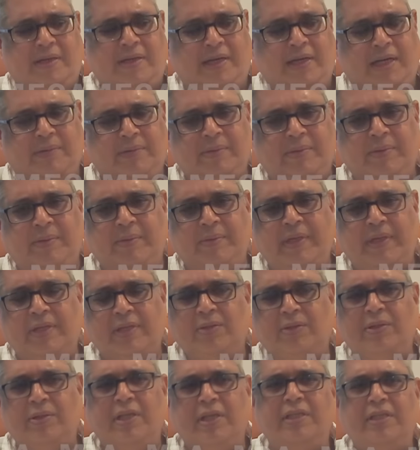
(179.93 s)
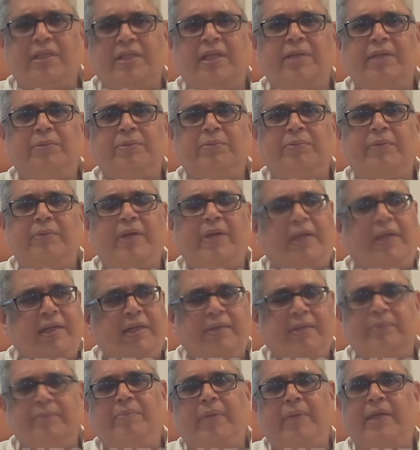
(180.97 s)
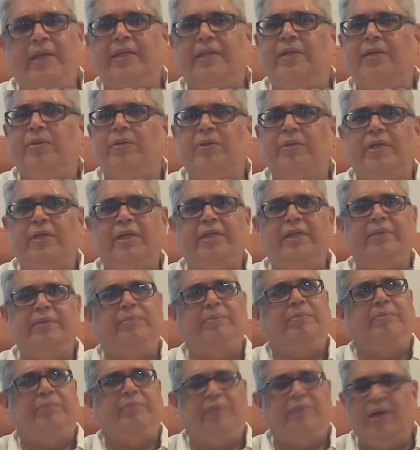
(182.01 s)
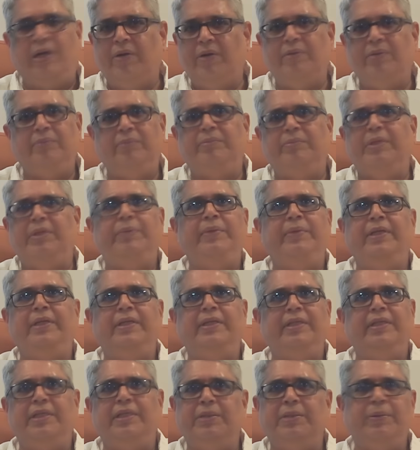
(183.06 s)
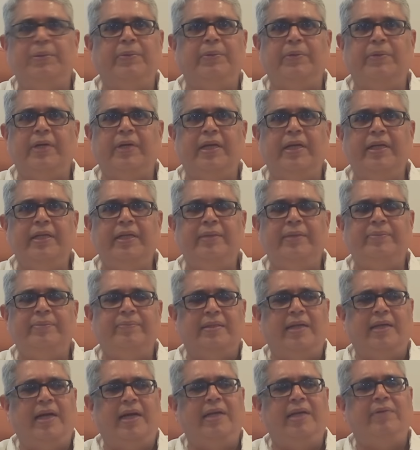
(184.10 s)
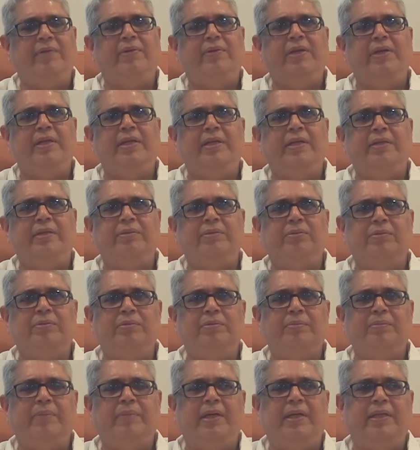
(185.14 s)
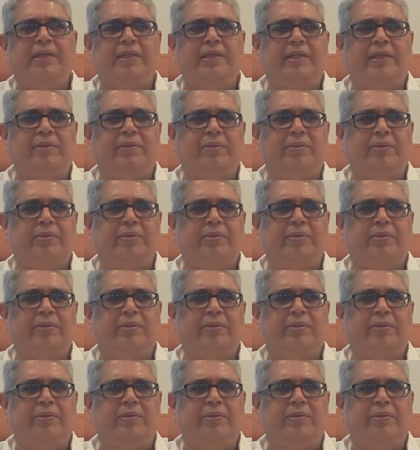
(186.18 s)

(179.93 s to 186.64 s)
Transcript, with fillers: నాగబాబు గారితో నా స్నేహం వల్ల పార్టీలోకి రావడం మేబీ నిజమేమో కానీ దానివల్ల నన్ను పార్టీలో